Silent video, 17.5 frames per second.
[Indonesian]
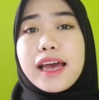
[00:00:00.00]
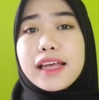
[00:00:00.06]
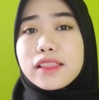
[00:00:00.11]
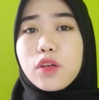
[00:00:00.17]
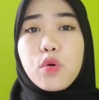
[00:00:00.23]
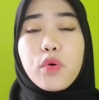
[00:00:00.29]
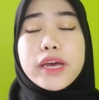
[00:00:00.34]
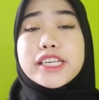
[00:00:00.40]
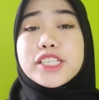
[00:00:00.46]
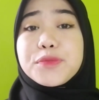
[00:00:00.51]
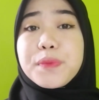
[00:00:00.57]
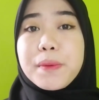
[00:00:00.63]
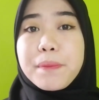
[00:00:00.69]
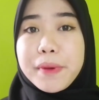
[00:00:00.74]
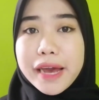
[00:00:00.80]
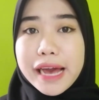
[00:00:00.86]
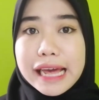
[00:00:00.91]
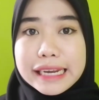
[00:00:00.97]
atau
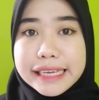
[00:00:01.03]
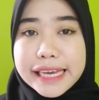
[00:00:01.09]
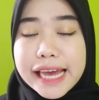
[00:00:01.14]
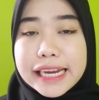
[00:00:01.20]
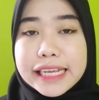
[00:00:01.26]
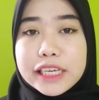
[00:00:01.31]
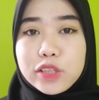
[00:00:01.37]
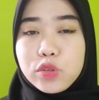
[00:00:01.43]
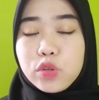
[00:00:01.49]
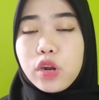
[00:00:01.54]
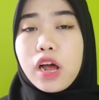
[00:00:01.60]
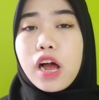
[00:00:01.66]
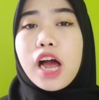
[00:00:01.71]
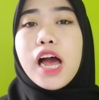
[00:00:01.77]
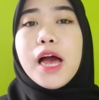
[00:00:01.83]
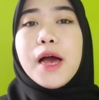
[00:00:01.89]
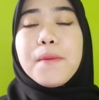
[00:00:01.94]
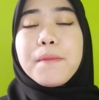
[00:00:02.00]
SPP kalian gitu
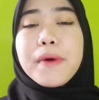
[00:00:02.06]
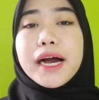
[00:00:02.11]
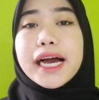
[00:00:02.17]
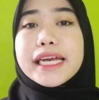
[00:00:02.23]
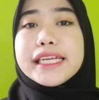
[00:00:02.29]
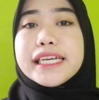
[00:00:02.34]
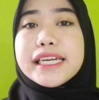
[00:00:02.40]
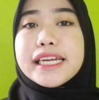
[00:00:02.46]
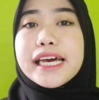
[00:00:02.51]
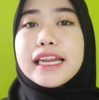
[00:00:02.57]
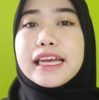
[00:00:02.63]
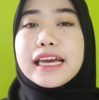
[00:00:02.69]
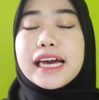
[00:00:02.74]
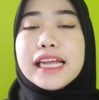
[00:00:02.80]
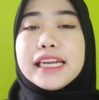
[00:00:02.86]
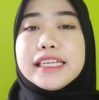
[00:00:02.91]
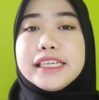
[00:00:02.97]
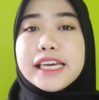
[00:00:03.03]
loh. Makanya dari
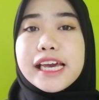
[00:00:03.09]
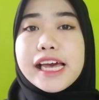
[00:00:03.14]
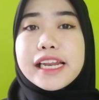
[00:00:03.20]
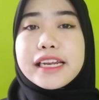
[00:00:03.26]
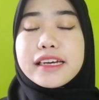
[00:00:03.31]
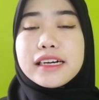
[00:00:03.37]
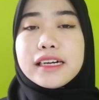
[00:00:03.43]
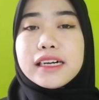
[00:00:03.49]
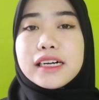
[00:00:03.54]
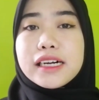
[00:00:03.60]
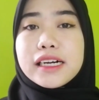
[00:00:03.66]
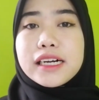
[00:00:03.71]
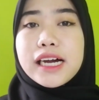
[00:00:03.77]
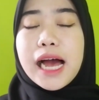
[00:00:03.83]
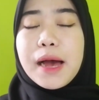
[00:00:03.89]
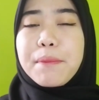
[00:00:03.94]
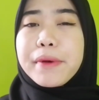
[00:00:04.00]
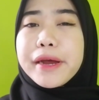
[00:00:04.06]
kalian,
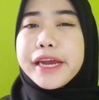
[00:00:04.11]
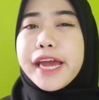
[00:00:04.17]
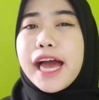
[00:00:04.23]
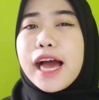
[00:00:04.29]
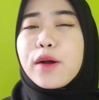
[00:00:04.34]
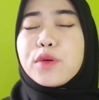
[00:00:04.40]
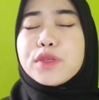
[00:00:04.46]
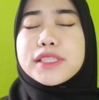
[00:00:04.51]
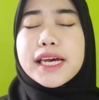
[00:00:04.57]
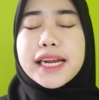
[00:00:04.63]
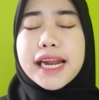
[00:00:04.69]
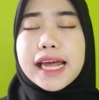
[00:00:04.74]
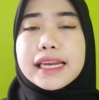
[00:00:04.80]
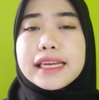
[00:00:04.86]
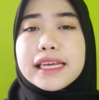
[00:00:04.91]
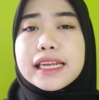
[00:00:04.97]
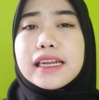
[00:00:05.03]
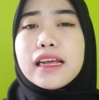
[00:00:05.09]
uh, apa ya, aku
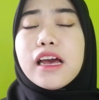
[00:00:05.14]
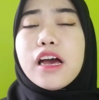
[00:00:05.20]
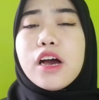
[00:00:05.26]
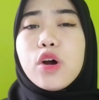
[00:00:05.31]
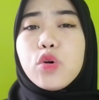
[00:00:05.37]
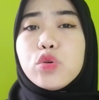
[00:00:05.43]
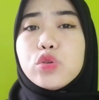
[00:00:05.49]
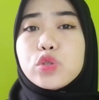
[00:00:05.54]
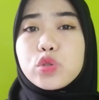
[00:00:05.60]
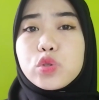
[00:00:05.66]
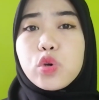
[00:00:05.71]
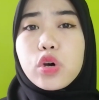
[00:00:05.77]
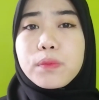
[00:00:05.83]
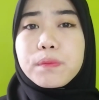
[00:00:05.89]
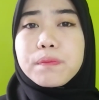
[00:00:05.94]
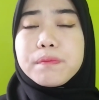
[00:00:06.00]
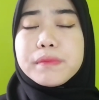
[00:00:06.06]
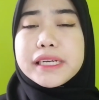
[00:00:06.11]
saranin
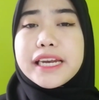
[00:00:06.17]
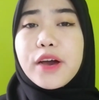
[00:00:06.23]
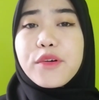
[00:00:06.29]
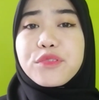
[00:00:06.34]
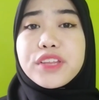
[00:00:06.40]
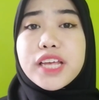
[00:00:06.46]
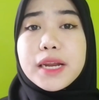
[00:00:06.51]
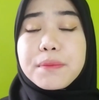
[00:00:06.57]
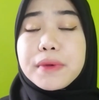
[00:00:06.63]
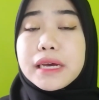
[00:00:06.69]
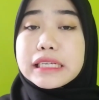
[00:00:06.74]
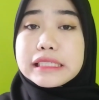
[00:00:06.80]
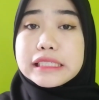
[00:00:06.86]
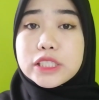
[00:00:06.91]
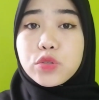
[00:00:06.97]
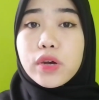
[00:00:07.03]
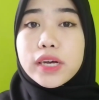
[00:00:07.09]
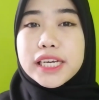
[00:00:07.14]
untuk mendaftar
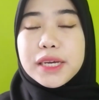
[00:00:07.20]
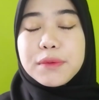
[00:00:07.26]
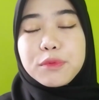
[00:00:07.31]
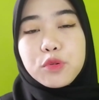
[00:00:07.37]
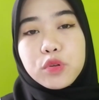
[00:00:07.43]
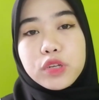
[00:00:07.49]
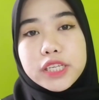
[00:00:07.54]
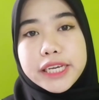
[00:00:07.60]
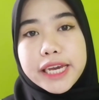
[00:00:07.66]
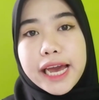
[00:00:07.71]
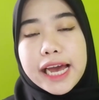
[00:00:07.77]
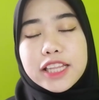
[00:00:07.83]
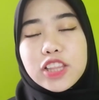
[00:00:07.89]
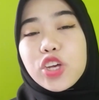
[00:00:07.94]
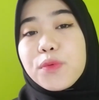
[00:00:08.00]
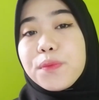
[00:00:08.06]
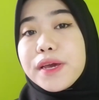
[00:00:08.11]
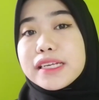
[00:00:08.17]
beasiswa KIP
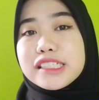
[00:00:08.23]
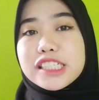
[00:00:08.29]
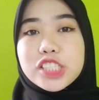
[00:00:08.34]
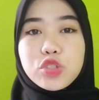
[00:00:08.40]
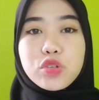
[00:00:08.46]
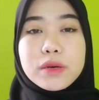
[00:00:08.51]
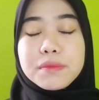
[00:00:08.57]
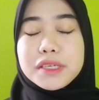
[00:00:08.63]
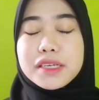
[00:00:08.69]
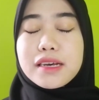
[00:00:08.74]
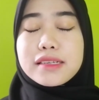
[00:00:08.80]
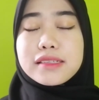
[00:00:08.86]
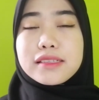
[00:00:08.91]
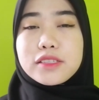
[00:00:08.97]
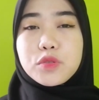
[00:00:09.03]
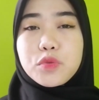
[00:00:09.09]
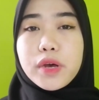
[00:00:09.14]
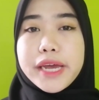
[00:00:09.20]
kuliah atau
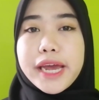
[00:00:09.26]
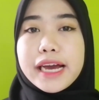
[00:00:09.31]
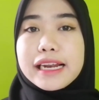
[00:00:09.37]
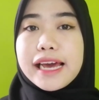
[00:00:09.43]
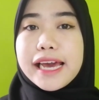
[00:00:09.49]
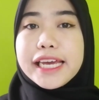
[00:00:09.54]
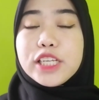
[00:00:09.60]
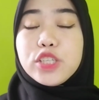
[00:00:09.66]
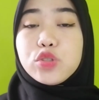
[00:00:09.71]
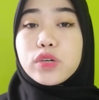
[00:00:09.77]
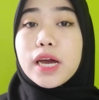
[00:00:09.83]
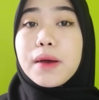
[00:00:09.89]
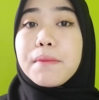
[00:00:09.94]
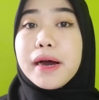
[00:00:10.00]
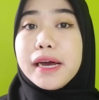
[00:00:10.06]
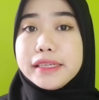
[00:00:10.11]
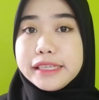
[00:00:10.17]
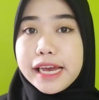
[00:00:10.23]
beasiswa-beasiswa yang lain
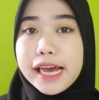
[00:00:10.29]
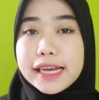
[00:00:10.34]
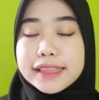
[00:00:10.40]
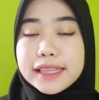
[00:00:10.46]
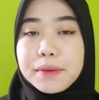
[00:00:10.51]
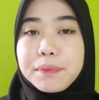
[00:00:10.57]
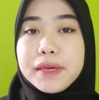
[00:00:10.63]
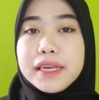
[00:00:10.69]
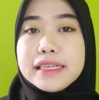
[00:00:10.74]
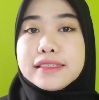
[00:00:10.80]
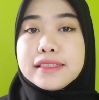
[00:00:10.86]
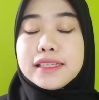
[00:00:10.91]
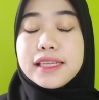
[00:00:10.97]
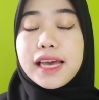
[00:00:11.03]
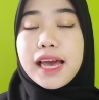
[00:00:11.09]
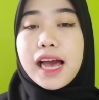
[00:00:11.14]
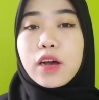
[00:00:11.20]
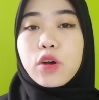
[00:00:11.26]
juga banyak tapi di
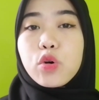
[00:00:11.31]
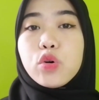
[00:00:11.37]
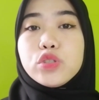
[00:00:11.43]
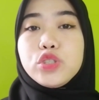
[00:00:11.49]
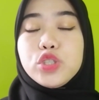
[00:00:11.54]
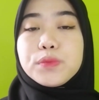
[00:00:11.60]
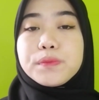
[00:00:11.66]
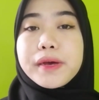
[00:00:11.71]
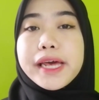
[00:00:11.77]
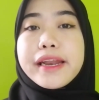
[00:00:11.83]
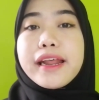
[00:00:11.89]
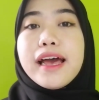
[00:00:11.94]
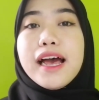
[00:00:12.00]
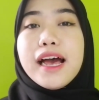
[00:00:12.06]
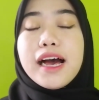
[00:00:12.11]
sini aku cuman